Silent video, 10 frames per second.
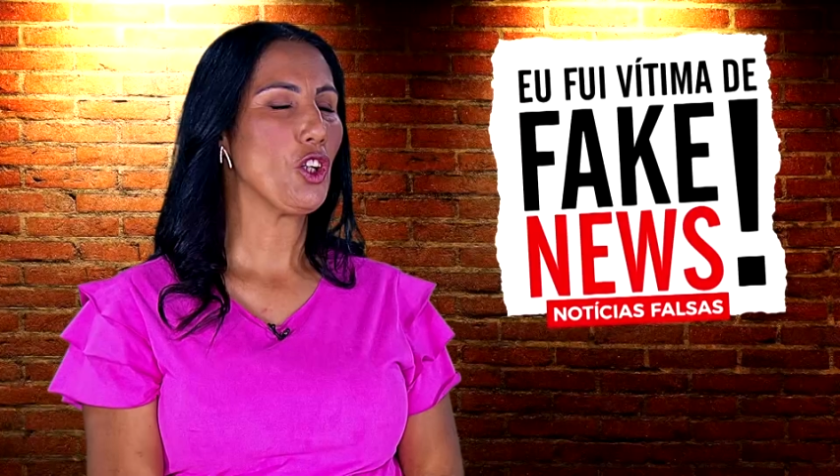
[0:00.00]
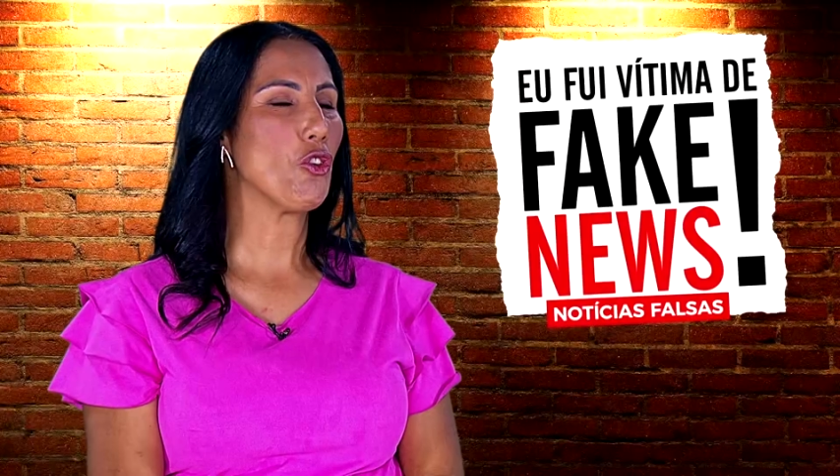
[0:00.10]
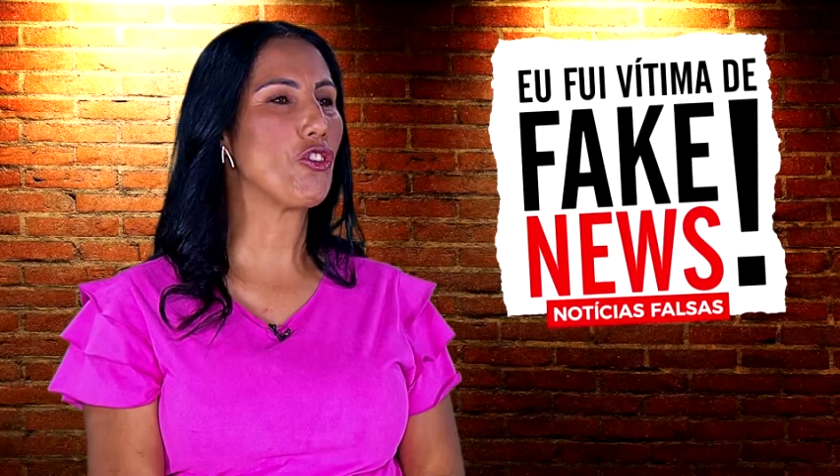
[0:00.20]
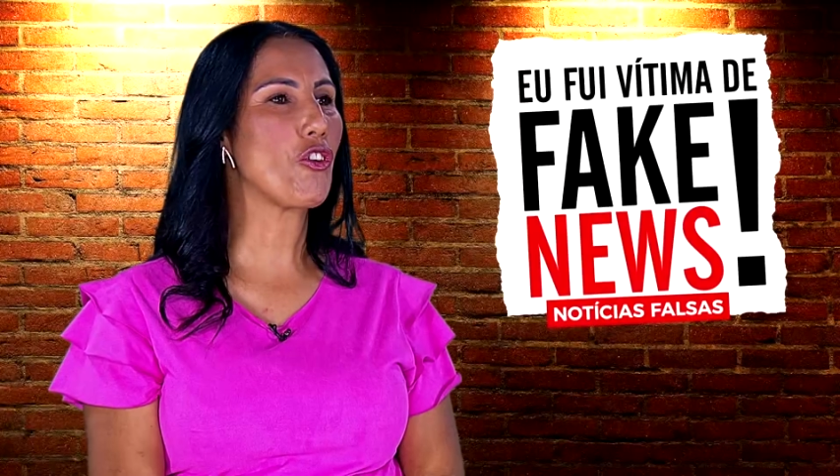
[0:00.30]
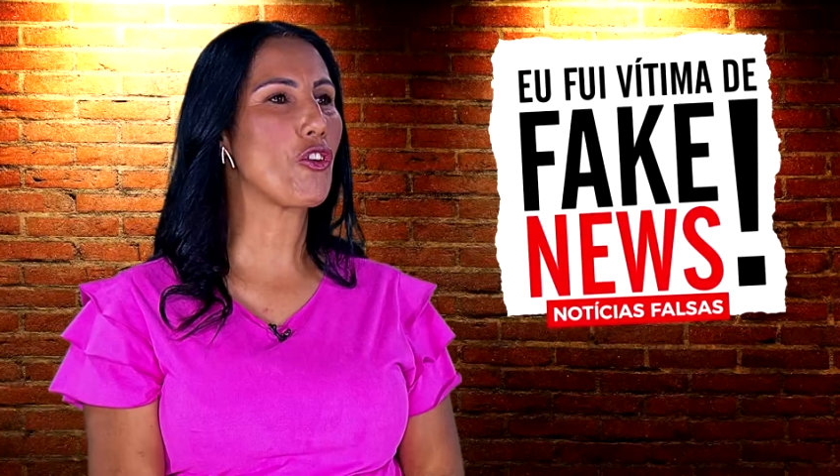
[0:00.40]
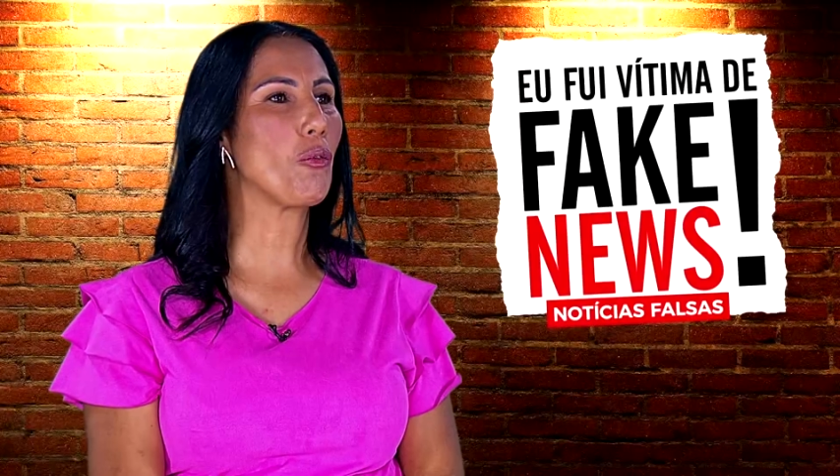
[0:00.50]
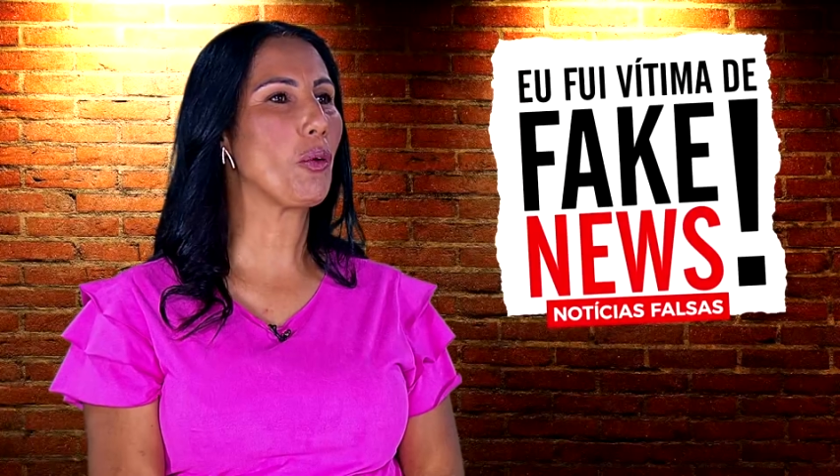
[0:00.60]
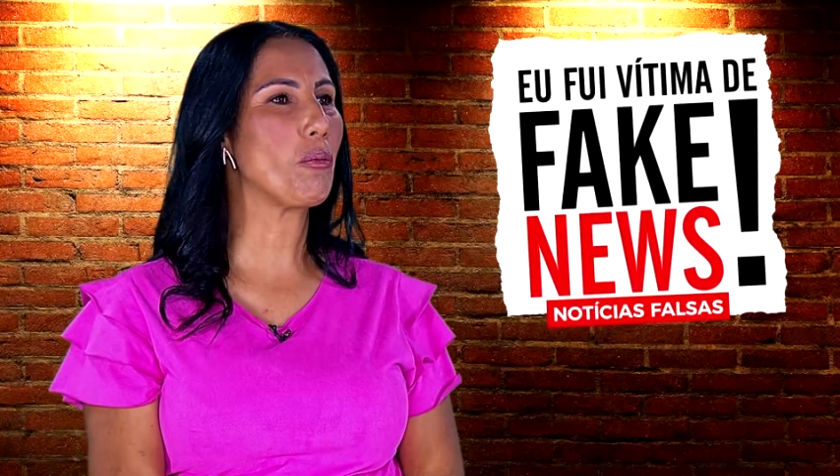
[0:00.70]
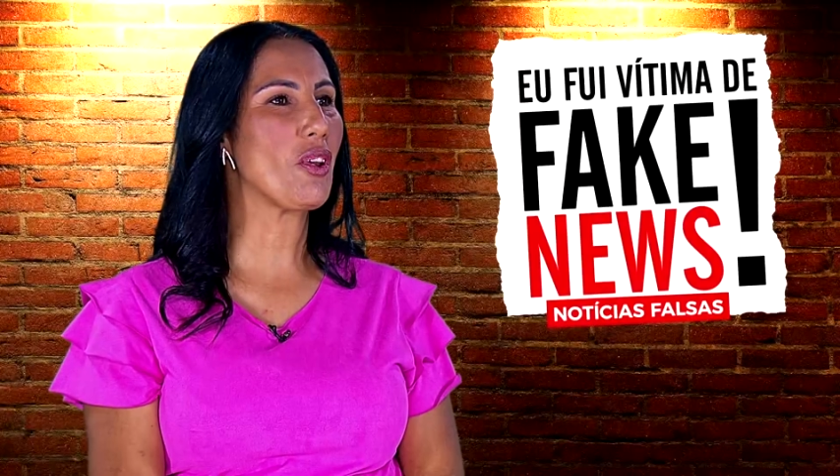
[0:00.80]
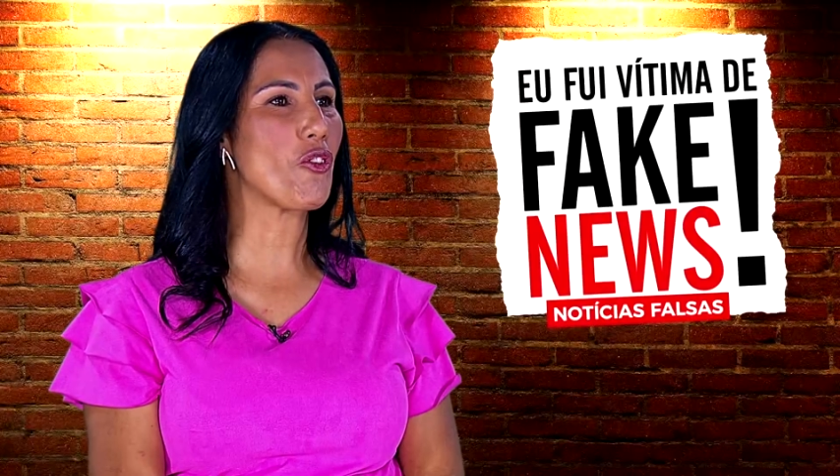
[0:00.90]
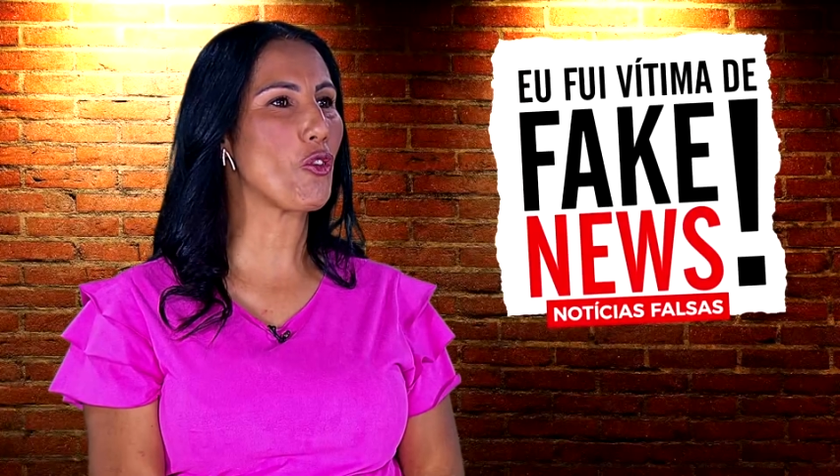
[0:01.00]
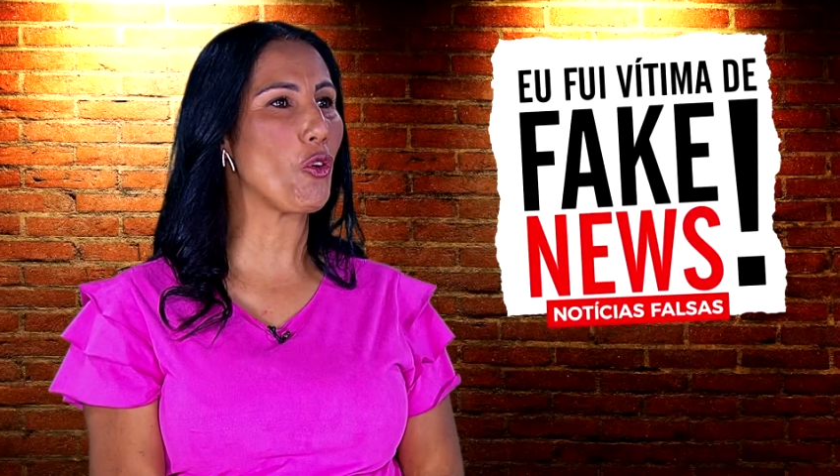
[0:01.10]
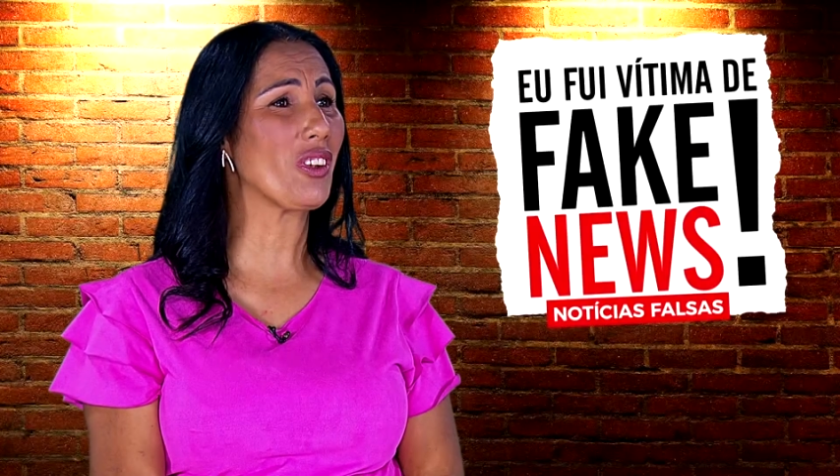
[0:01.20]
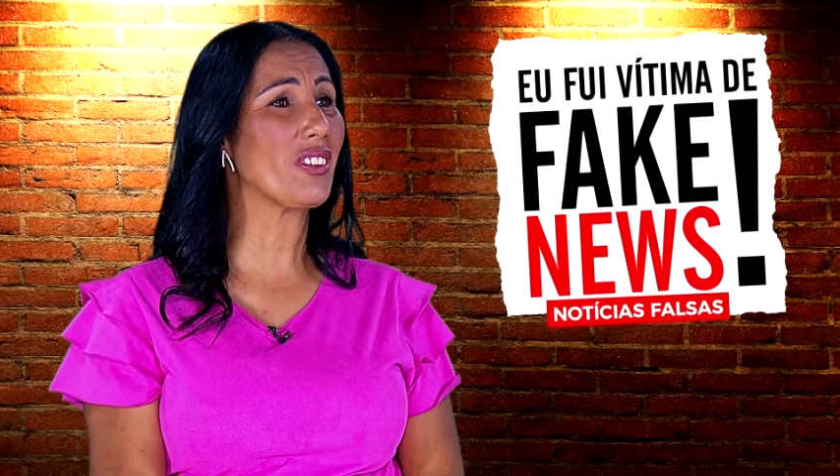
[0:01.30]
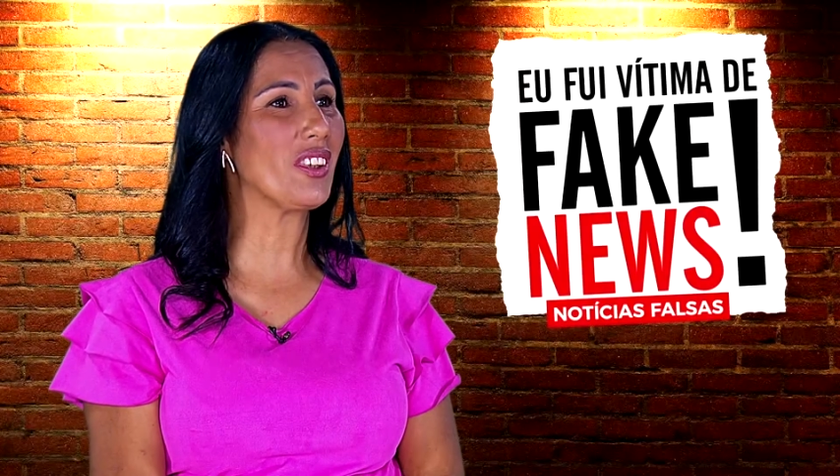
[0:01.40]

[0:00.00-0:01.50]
Hoje eu sou uma pessoa